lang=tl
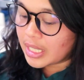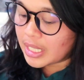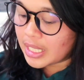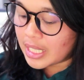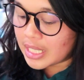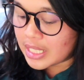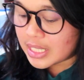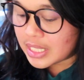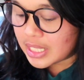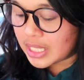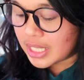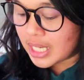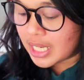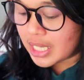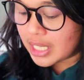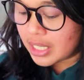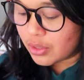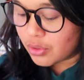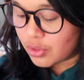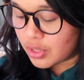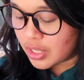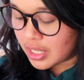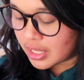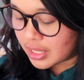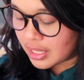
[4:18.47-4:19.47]
kasi
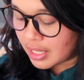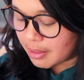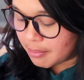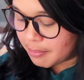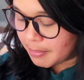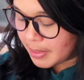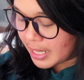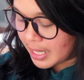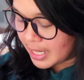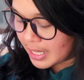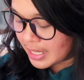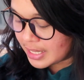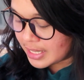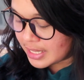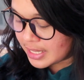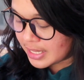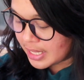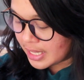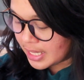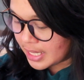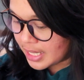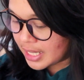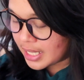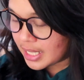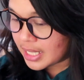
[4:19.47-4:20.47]
ayaw niya tang
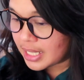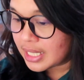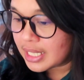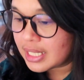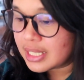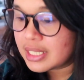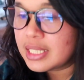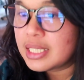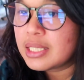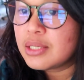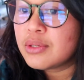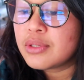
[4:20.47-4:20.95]
paalisin kasi